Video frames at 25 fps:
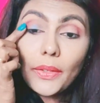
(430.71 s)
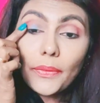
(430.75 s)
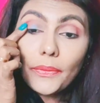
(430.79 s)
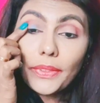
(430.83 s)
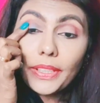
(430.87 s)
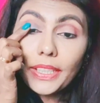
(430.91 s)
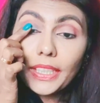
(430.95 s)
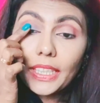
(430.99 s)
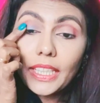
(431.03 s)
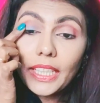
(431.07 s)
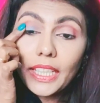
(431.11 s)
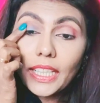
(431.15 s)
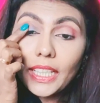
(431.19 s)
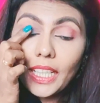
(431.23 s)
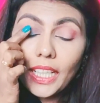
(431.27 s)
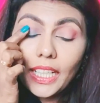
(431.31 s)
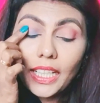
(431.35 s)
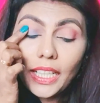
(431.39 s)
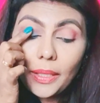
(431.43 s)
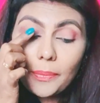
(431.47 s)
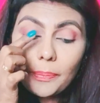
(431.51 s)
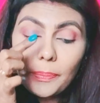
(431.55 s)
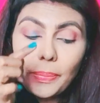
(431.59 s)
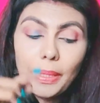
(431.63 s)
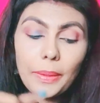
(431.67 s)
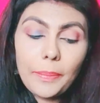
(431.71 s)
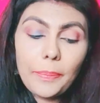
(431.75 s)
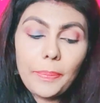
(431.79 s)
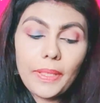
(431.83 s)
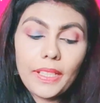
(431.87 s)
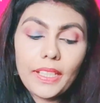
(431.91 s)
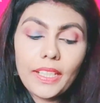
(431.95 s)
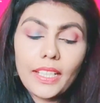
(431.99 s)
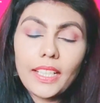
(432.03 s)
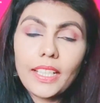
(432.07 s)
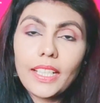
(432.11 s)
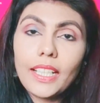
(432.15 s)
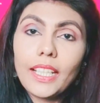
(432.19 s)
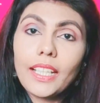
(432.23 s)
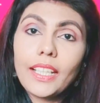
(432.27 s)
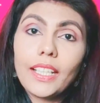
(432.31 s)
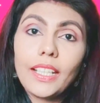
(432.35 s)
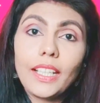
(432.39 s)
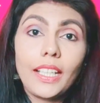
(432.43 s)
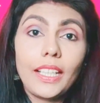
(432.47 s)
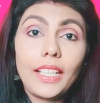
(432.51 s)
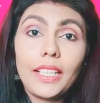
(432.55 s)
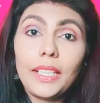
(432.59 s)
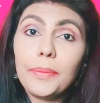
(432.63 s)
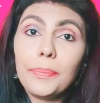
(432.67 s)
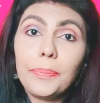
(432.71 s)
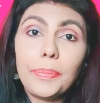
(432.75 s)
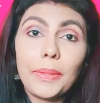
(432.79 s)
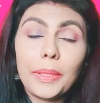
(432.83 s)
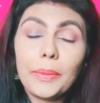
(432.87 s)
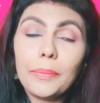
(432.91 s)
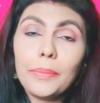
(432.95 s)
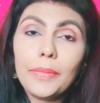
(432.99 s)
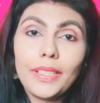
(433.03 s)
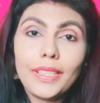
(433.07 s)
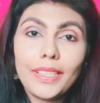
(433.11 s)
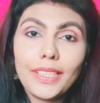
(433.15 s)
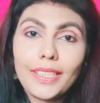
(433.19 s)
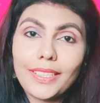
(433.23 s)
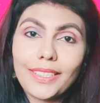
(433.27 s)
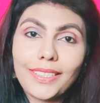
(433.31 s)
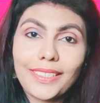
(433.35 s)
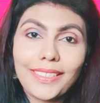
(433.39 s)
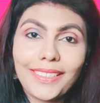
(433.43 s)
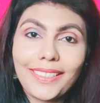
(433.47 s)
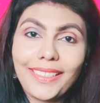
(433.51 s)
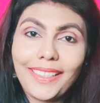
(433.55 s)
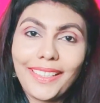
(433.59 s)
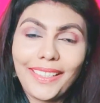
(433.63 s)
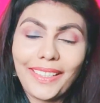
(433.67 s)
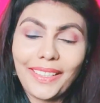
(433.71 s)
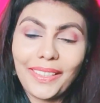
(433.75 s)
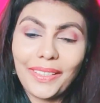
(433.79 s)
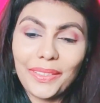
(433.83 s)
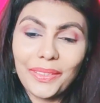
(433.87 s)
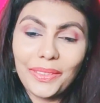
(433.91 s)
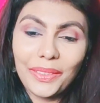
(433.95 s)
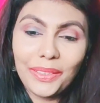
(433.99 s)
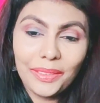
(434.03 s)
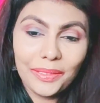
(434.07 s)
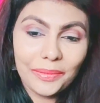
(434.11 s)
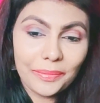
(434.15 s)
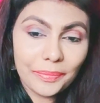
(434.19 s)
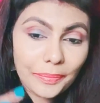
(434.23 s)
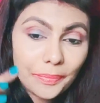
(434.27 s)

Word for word: ஃபிங்கர்னால் அப்ளை பண்ணுற நேரம் நல்லா பிக்மெண்டேஷன் கிடைக்கும்